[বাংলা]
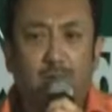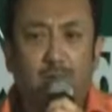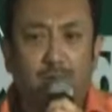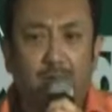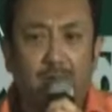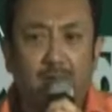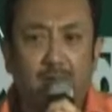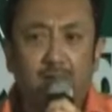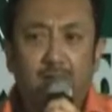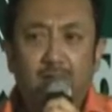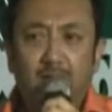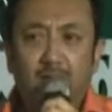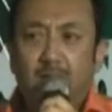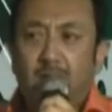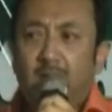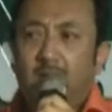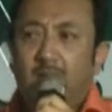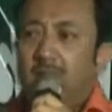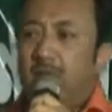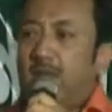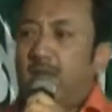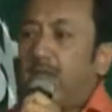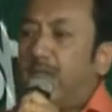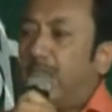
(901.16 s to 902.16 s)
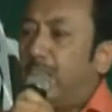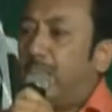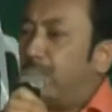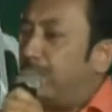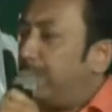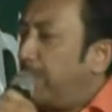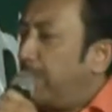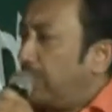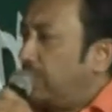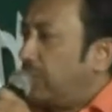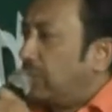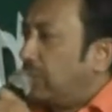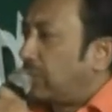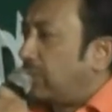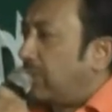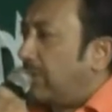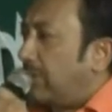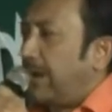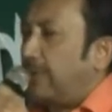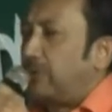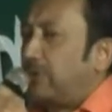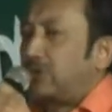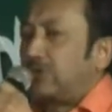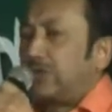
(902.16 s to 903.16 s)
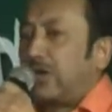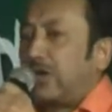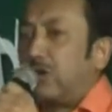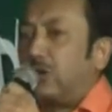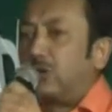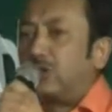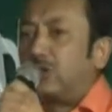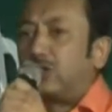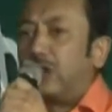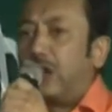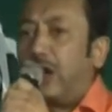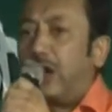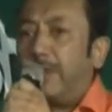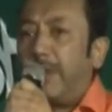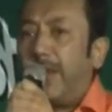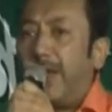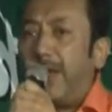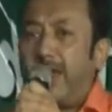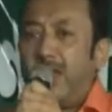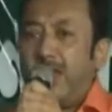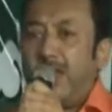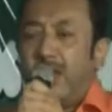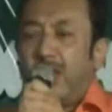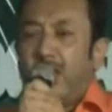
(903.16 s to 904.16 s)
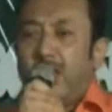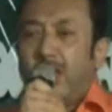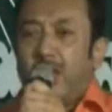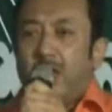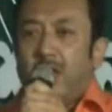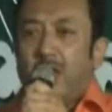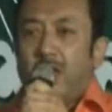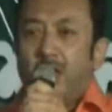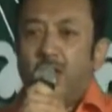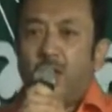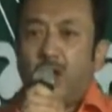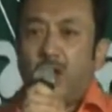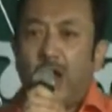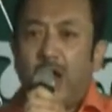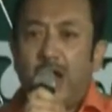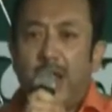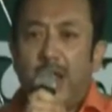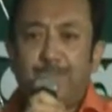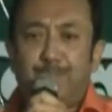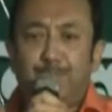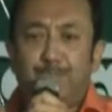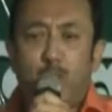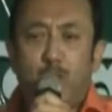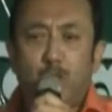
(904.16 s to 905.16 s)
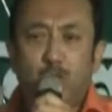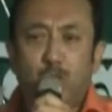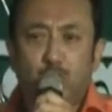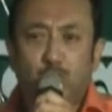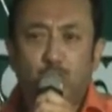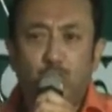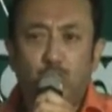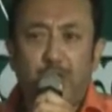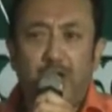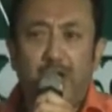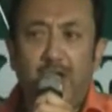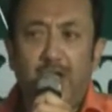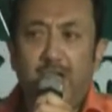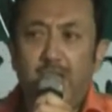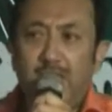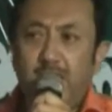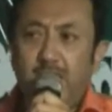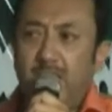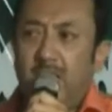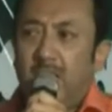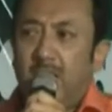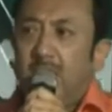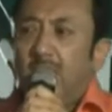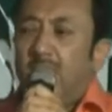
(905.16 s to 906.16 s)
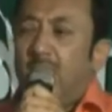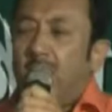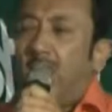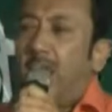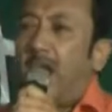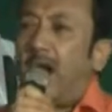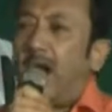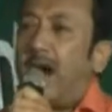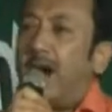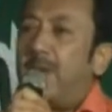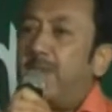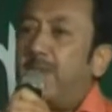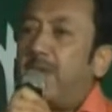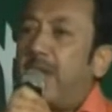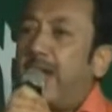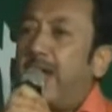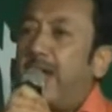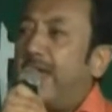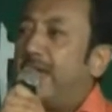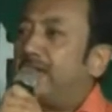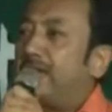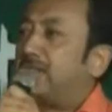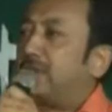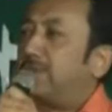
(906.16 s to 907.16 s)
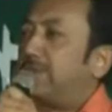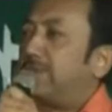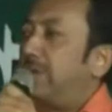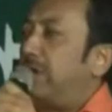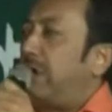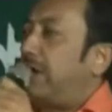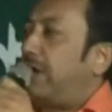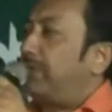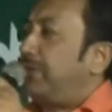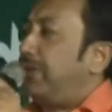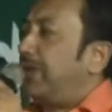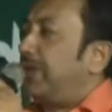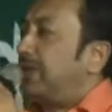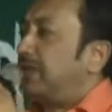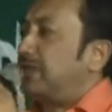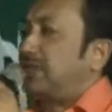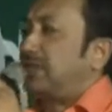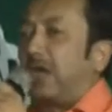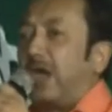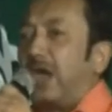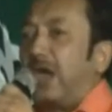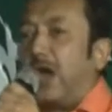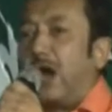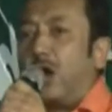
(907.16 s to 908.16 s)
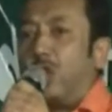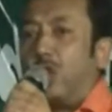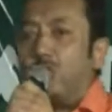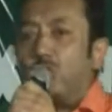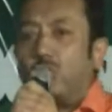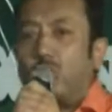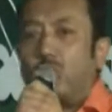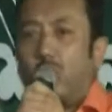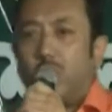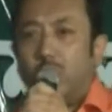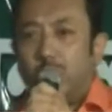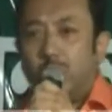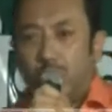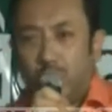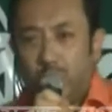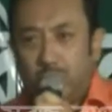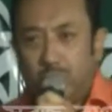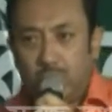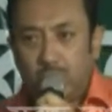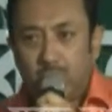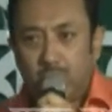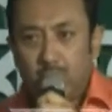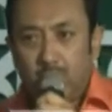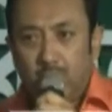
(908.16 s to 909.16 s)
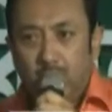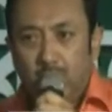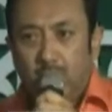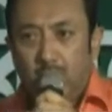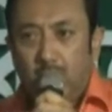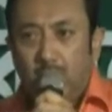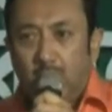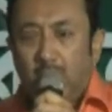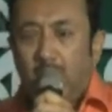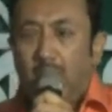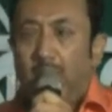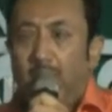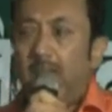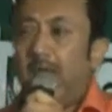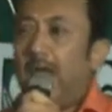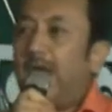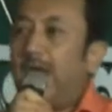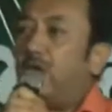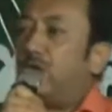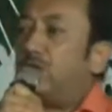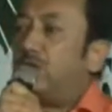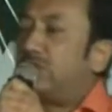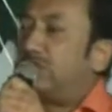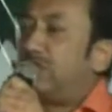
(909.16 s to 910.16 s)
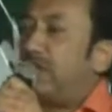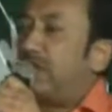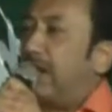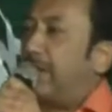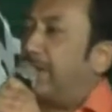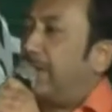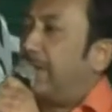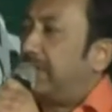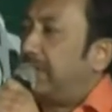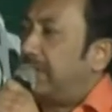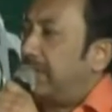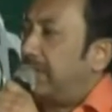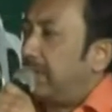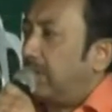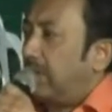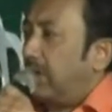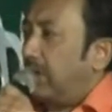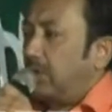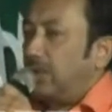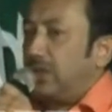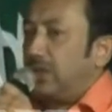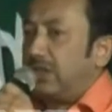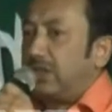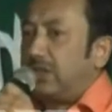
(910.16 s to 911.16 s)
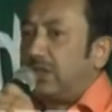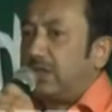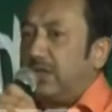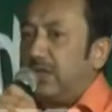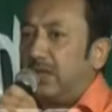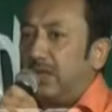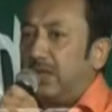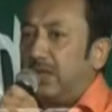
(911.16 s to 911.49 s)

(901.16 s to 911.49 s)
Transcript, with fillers: হবে এর উপযুক্ত ব্যবস্থা করতে হবে নাহলে পরশু দিন আমরা এসপি অফিস ঘেরাও করব এই হচ্ছে আমাদের রণনীতি